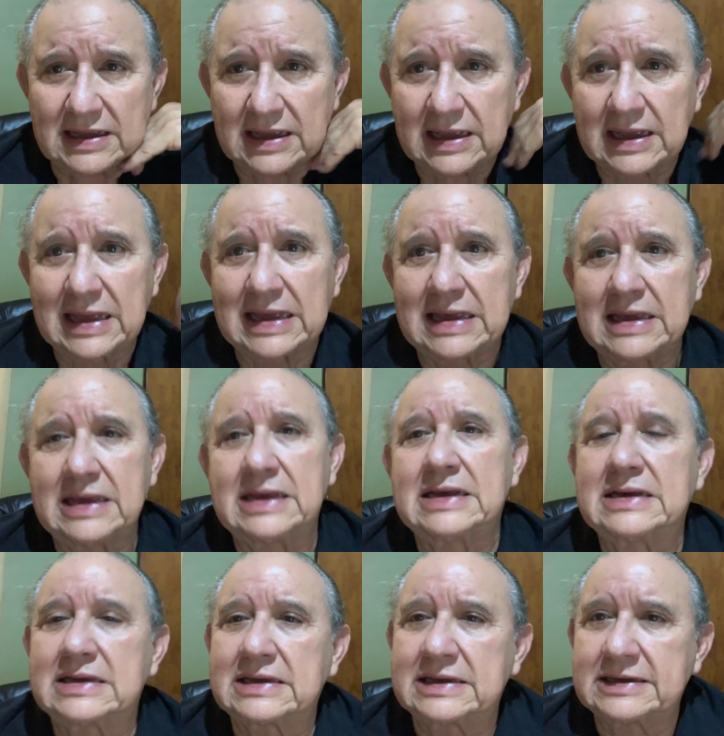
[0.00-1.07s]
eh,
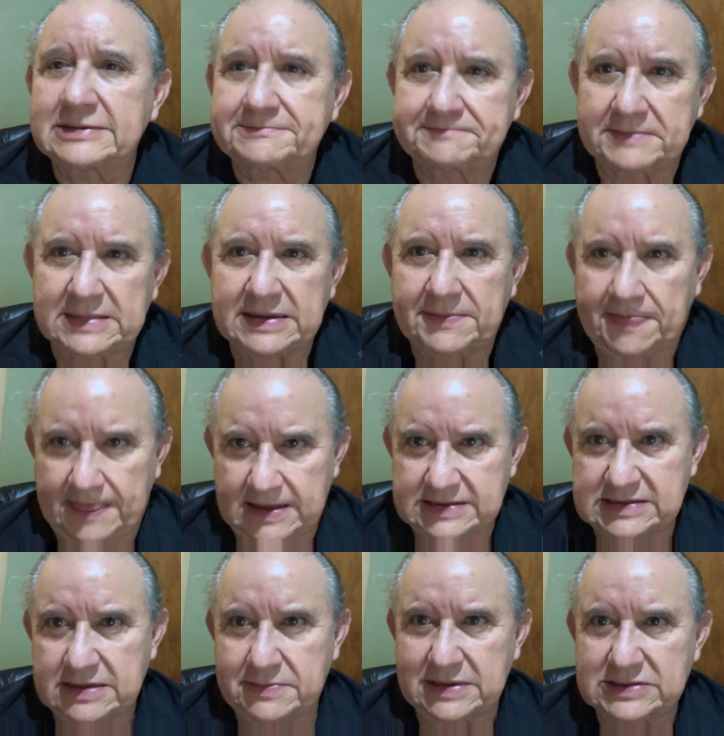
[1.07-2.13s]
y eh,
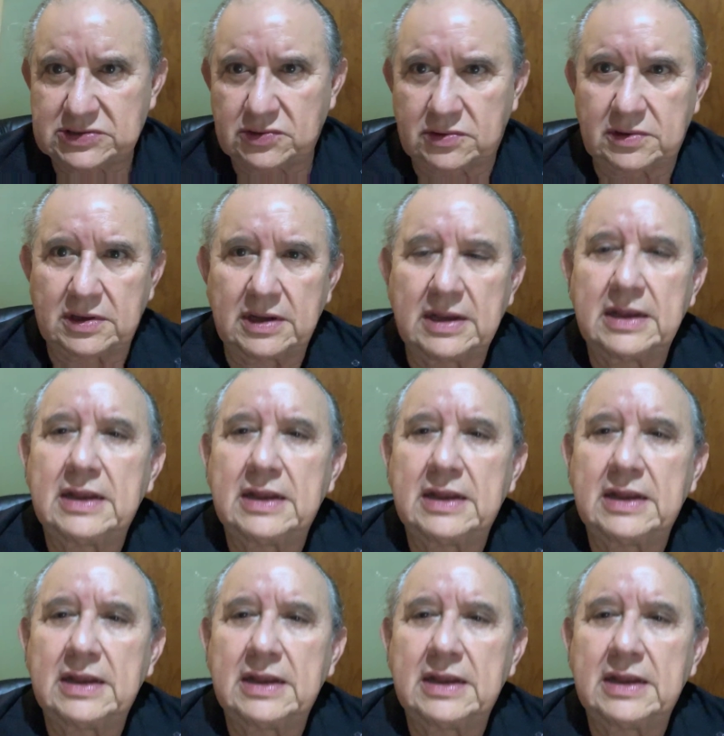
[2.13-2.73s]
estimación